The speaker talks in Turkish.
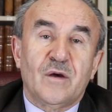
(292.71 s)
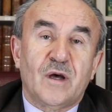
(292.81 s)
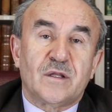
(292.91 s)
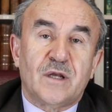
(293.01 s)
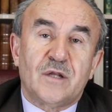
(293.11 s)

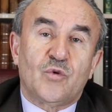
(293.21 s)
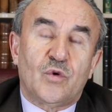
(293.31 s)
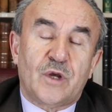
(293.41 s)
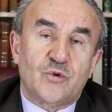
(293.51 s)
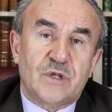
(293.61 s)
kadınların da
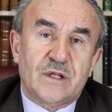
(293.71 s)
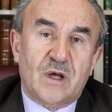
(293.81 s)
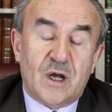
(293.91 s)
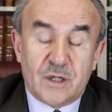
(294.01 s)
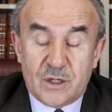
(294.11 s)
onlar
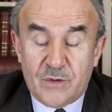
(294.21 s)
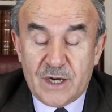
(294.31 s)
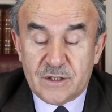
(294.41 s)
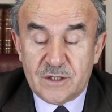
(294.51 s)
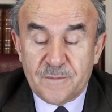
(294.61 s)
üzerinde hakları
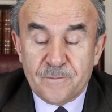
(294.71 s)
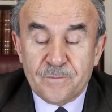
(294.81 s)
vardır.